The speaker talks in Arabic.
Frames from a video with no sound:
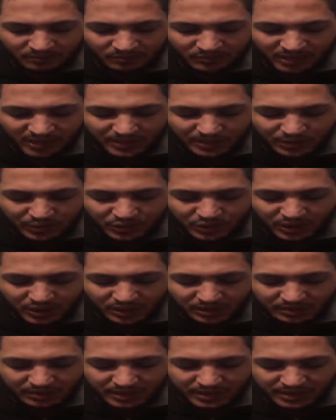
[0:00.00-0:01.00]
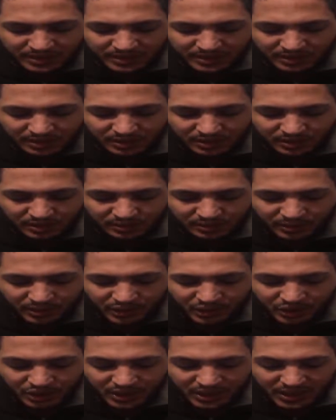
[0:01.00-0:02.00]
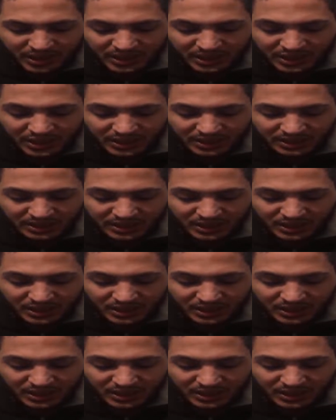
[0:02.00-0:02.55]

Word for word: بعد ما نخش على الماسك ندير برش الحاجات